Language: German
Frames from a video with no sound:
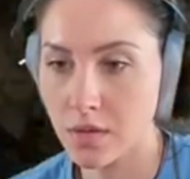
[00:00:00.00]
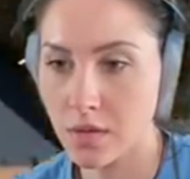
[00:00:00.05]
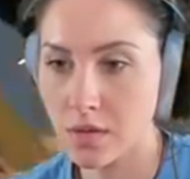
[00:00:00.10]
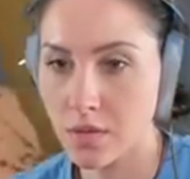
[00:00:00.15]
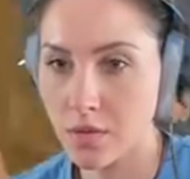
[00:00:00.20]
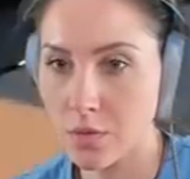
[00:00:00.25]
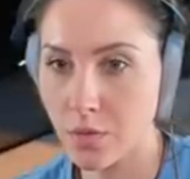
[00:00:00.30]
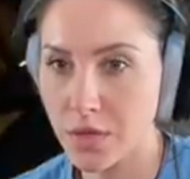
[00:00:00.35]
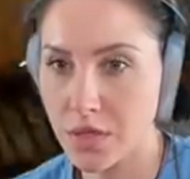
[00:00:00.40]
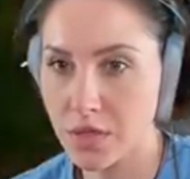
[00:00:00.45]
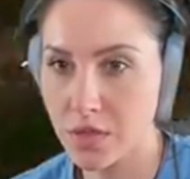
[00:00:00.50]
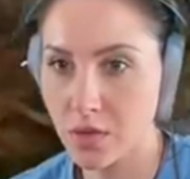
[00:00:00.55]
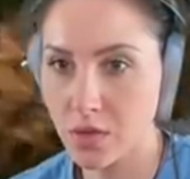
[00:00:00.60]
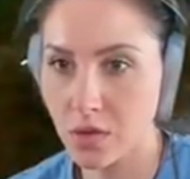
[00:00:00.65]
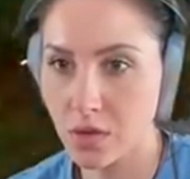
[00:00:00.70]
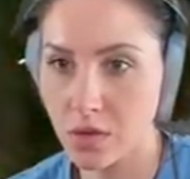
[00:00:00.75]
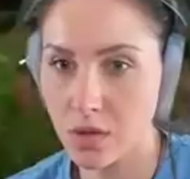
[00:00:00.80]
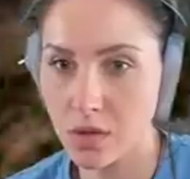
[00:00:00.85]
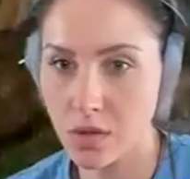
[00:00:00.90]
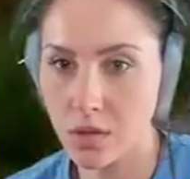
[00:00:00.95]
Wo bist
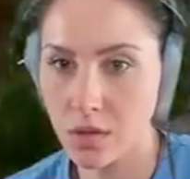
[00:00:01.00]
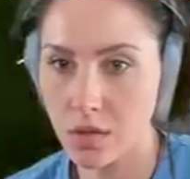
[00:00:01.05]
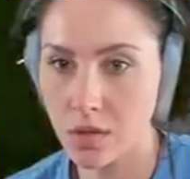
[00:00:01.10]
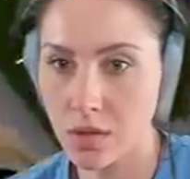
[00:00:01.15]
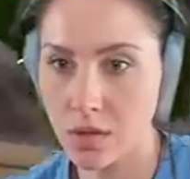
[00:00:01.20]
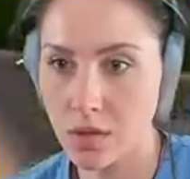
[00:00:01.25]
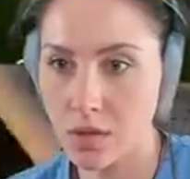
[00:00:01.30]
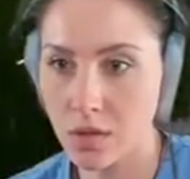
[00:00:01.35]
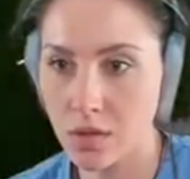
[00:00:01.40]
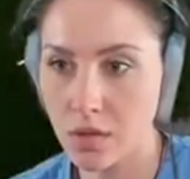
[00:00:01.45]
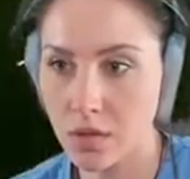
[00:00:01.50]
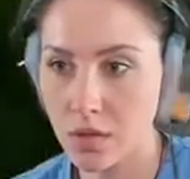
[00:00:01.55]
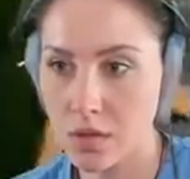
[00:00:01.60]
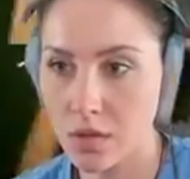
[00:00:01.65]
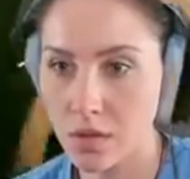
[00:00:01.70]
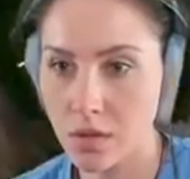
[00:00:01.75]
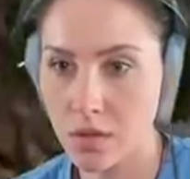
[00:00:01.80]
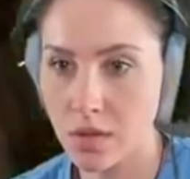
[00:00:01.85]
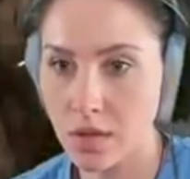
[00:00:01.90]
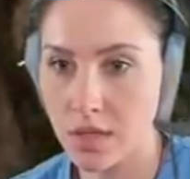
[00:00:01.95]
du?
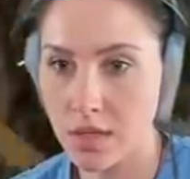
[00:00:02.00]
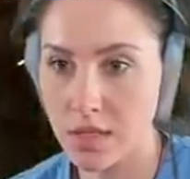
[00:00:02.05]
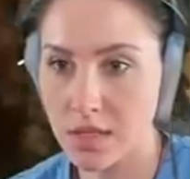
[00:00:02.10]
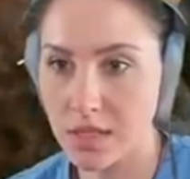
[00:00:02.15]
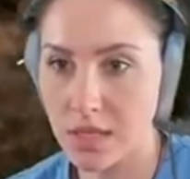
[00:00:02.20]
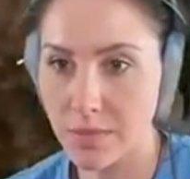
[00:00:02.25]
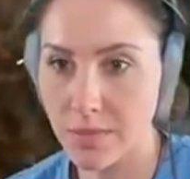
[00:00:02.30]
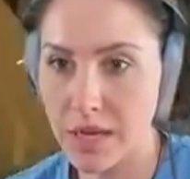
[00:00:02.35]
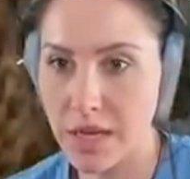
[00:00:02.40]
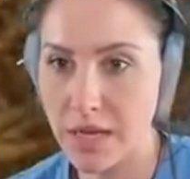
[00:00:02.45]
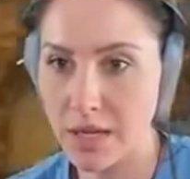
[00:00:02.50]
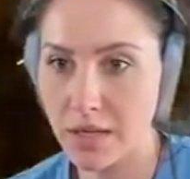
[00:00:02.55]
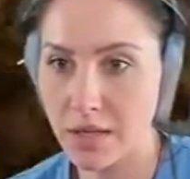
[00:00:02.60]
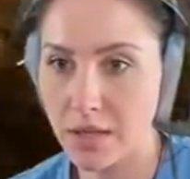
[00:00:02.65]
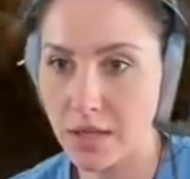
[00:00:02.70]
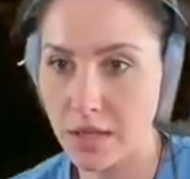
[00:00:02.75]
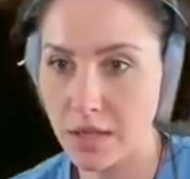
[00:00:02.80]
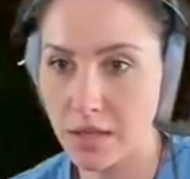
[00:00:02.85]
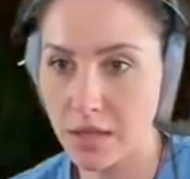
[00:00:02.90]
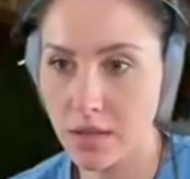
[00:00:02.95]
Ach, das sind ja
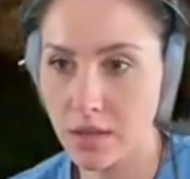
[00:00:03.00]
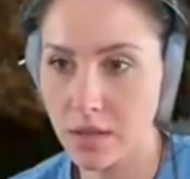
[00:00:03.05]
mehrere.